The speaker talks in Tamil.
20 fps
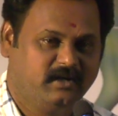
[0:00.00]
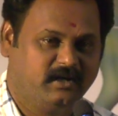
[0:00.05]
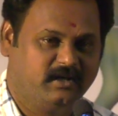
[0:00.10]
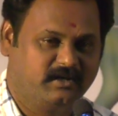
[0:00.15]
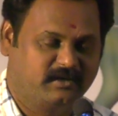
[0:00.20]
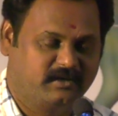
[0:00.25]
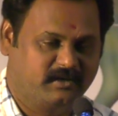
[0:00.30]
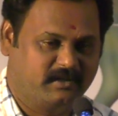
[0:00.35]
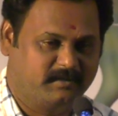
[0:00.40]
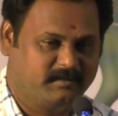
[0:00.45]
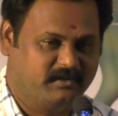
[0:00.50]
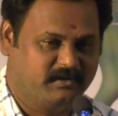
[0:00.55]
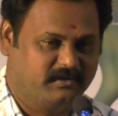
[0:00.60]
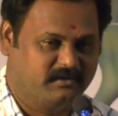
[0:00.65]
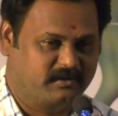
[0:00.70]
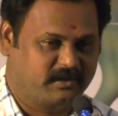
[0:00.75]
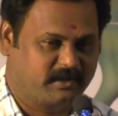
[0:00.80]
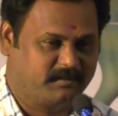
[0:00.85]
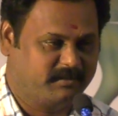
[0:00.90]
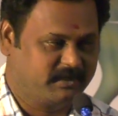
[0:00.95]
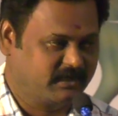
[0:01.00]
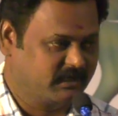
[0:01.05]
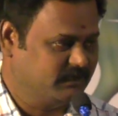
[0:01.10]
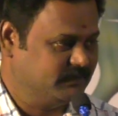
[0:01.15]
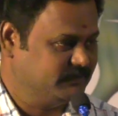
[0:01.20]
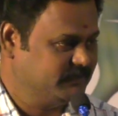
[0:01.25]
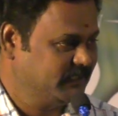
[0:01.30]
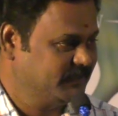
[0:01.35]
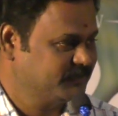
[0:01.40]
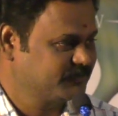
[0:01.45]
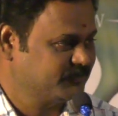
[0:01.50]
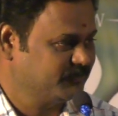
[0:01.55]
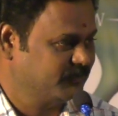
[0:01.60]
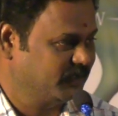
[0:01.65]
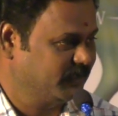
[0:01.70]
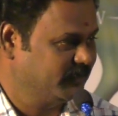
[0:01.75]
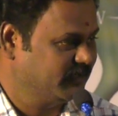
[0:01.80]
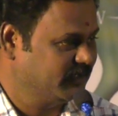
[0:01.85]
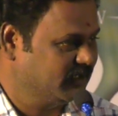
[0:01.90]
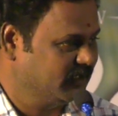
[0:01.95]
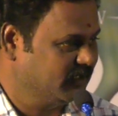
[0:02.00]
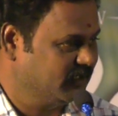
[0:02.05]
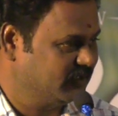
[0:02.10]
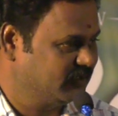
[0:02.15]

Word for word: அதுக்கு நம்ம நண்பர்கள் ஜேம்ஸ் மூலிமா